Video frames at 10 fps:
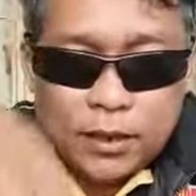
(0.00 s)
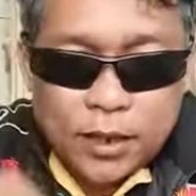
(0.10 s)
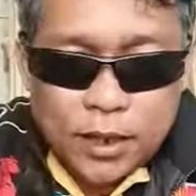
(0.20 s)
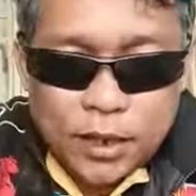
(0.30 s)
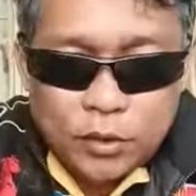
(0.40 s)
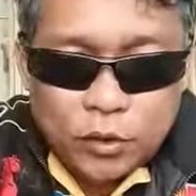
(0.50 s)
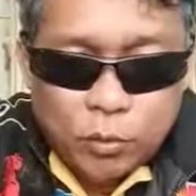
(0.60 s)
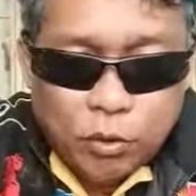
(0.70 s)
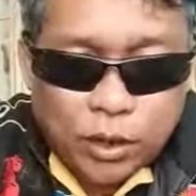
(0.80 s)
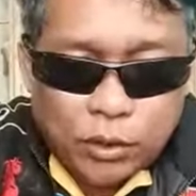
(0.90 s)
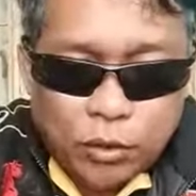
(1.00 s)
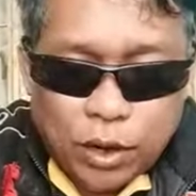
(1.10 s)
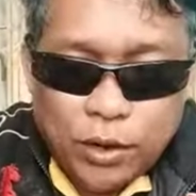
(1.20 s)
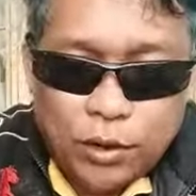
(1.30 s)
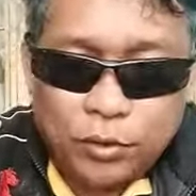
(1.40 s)
Eh, susubukan ko
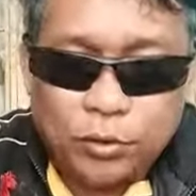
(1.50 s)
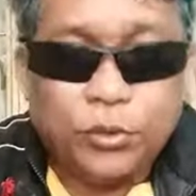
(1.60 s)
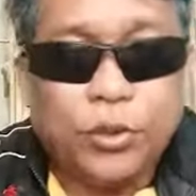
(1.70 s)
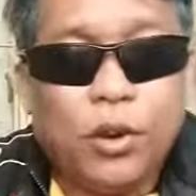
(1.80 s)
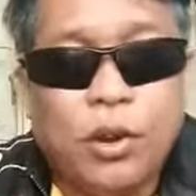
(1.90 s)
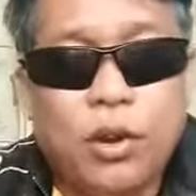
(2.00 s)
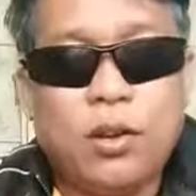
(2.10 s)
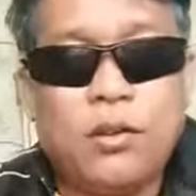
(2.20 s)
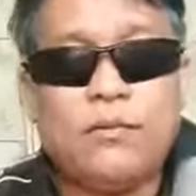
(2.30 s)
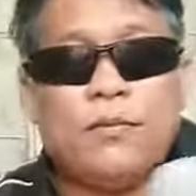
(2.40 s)
ngayon kung totoo.